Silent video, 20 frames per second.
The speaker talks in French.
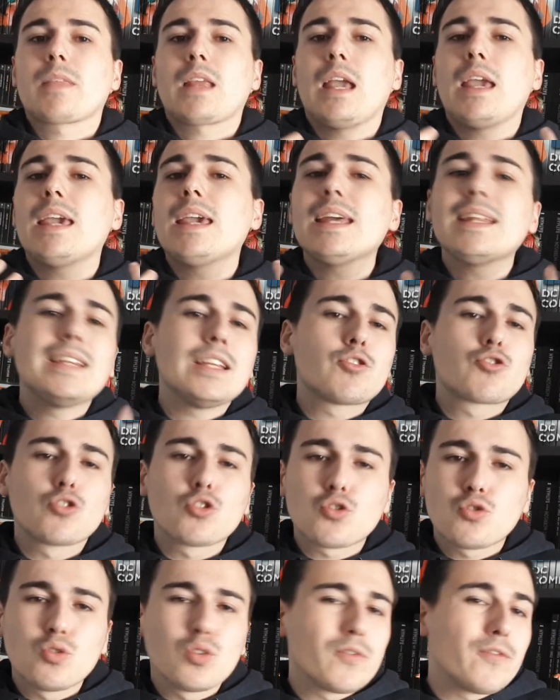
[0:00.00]
et des
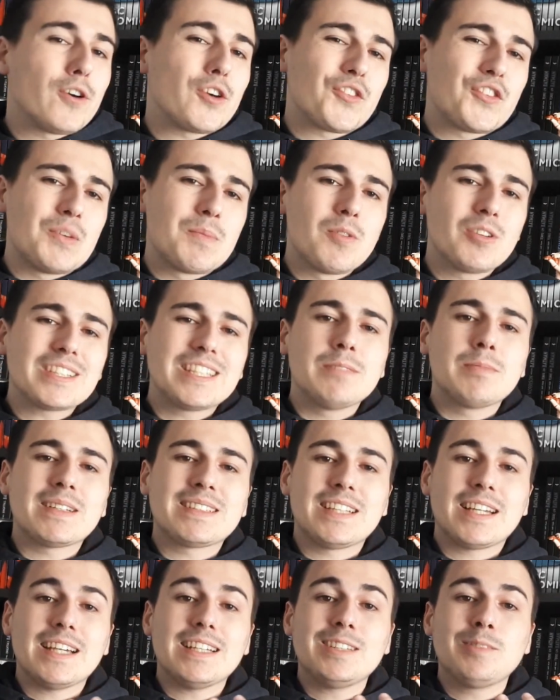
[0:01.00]
choses donc forcément qui
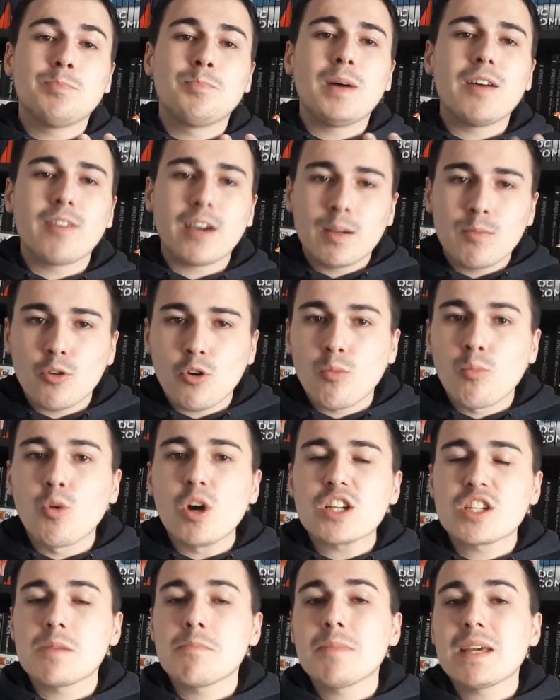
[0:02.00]
m'intéressent pas vraiment.
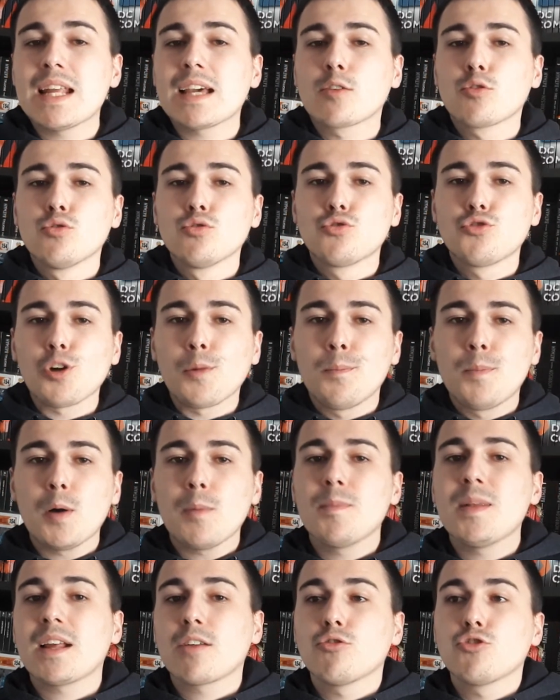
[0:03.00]
Moi j'aime bien la culture
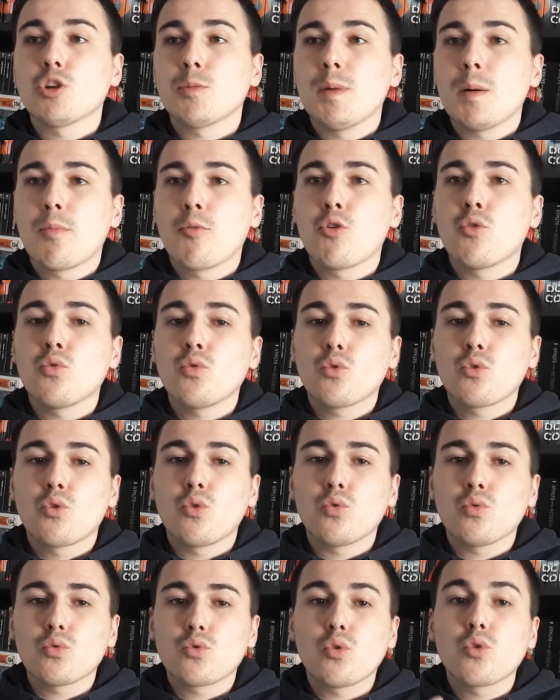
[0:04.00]
pop, la culture pop
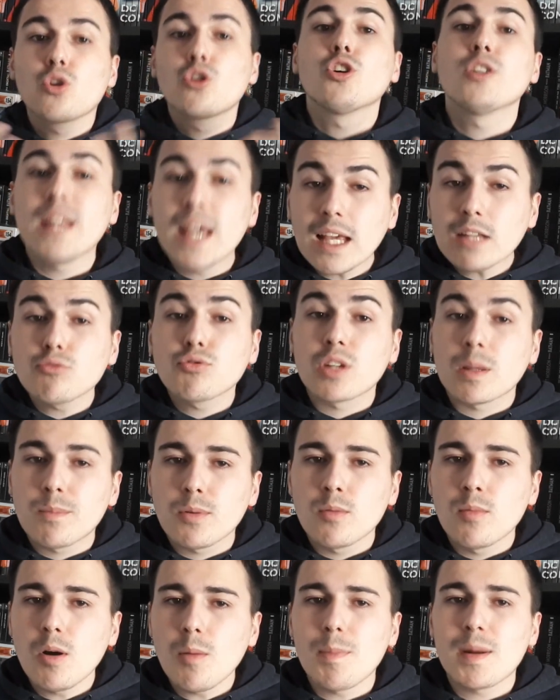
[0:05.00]
qu'on connaît tout
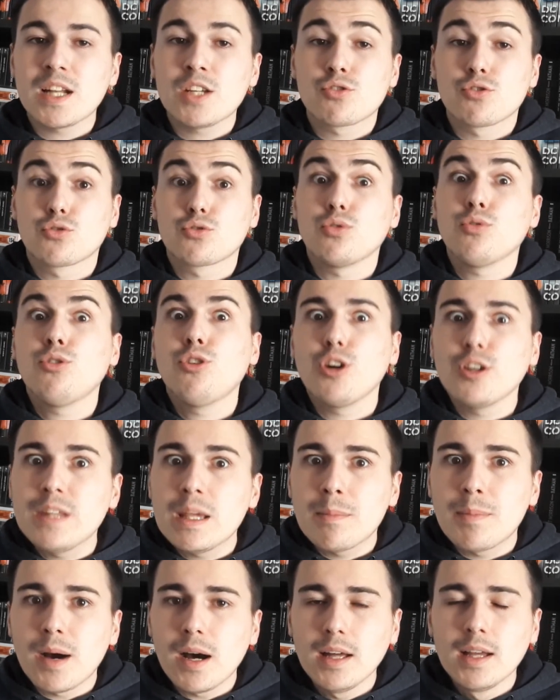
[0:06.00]
simplement, pas les choses qu'on ne
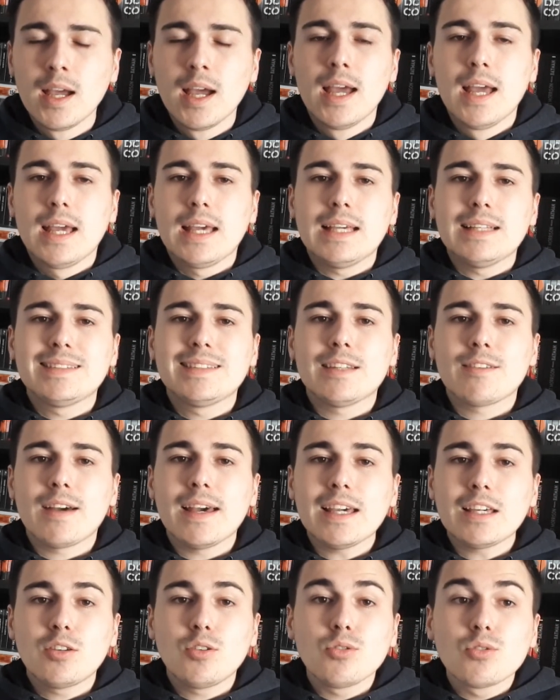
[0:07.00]
connaît pas. Et c'est
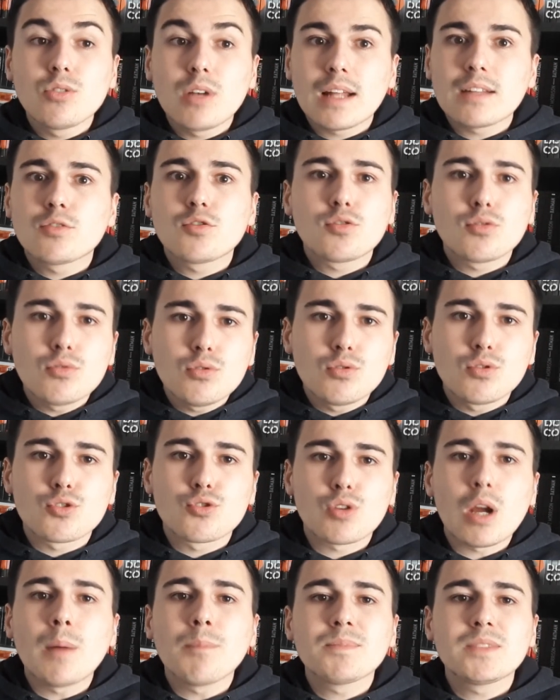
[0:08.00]
vrai que là-dessus
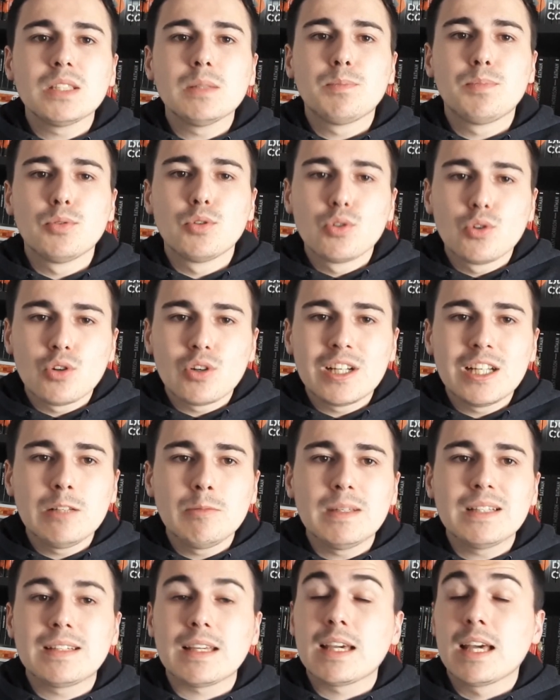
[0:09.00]
je suis un petit peu euh,
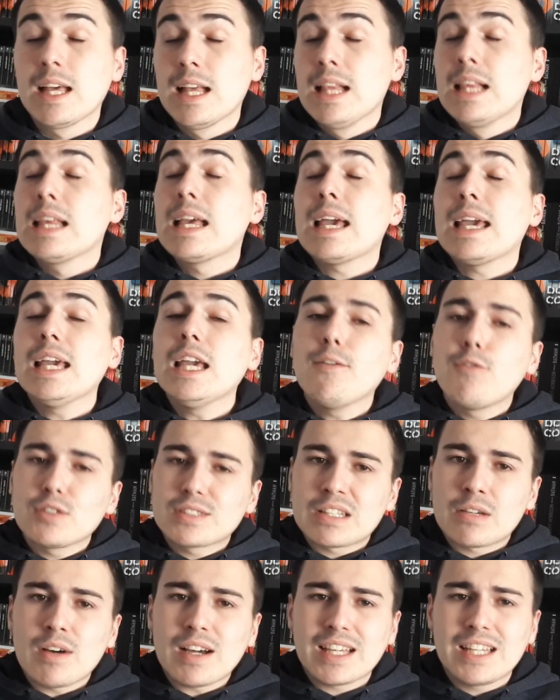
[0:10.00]
limité. Et il faut
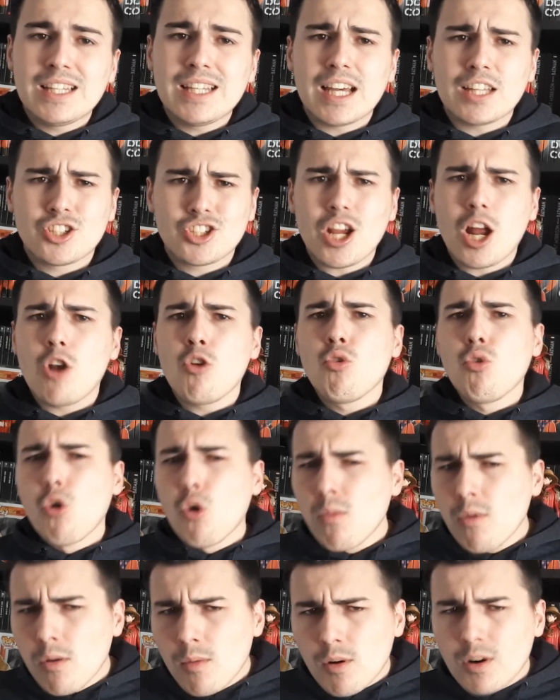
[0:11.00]
savoir qu'il y a déjà un
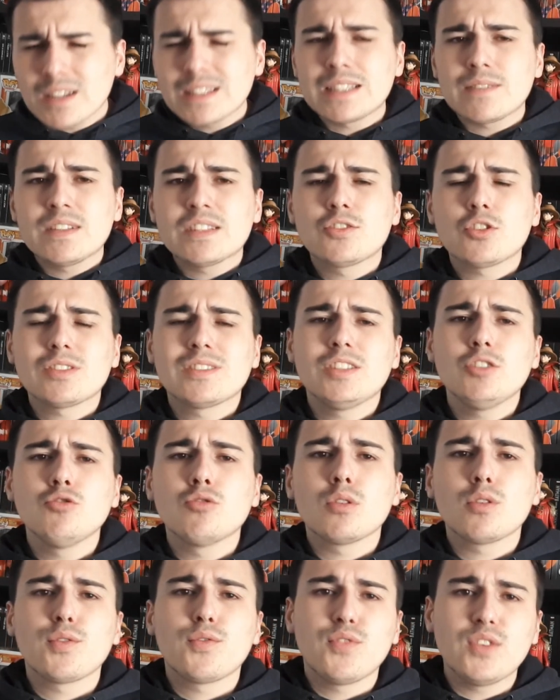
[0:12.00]
long moment, ils avaient sorti
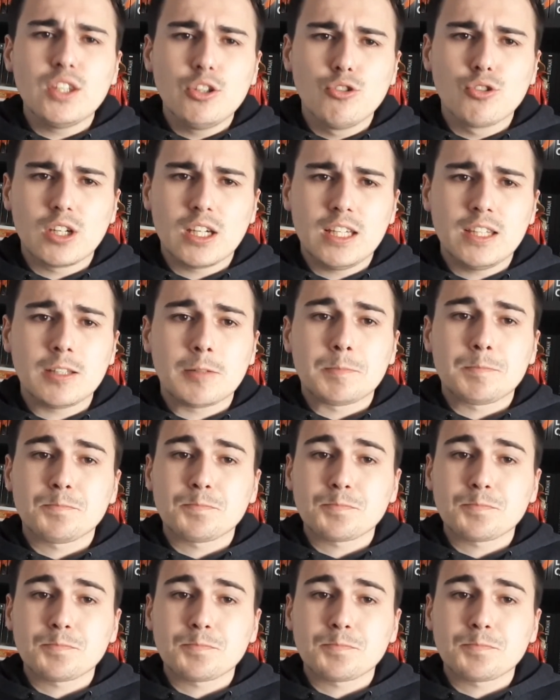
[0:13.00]
une figurine